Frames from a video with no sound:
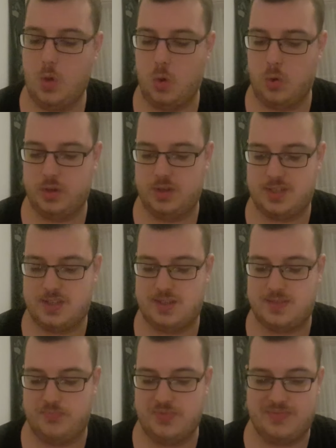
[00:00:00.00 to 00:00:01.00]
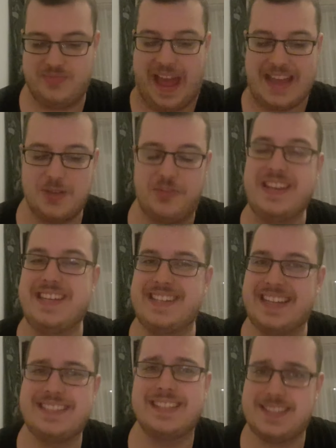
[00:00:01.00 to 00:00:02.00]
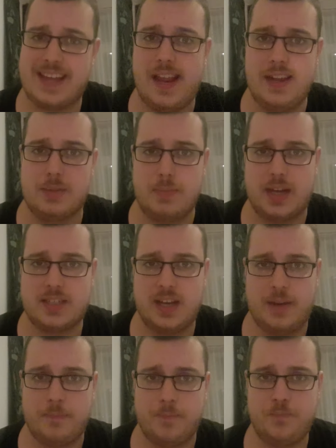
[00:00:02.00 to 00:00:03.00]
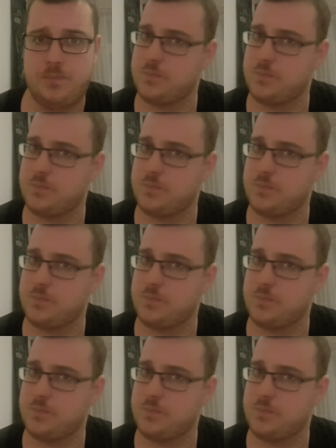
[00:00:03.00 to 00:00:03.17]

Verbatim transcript: und also wenn die das jetzt geil gemacht haben,